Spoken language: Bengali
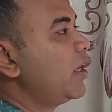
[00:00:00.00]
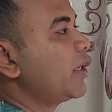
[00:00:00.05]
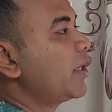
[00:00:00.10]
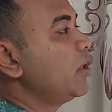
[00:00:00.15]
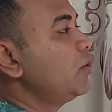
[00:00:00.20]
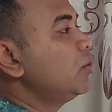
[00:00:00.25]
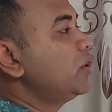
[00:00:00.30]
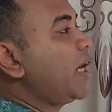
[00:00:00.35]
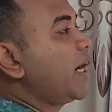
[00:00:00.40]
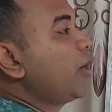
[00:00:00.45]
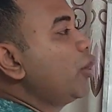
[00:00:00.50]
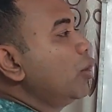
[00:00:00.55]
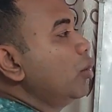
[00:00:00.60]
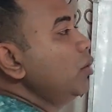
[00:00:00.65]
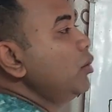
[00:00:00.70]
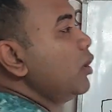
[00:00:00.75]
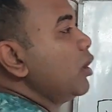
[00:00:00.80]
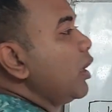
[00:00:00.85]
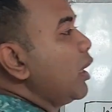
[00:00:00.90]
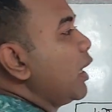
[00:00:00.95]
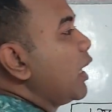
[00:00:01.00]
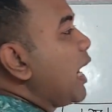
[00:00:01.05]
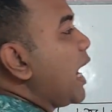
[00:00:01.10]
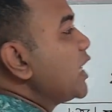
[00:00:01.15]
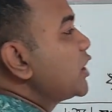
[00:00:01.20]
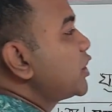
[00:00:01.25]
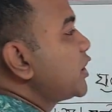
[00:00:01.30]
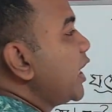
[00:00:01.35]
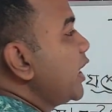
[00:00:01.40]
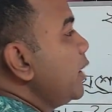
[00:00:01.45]
কিন্তু দেখো
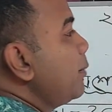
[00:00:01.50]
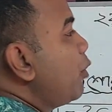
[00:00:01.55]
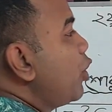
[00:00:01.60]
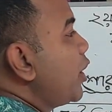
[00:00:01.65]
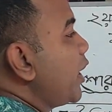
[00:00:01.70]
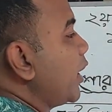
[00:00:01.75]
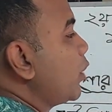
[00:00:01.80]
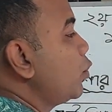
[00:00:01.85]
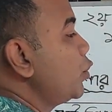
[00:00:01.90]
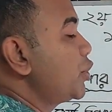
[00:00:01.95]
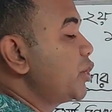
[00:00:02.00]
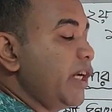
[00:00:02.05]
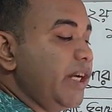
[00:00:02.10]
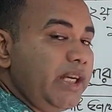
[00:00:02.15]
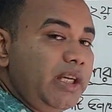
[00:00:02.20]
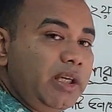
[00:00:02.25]
রাজশাহী বোর্ড একুশে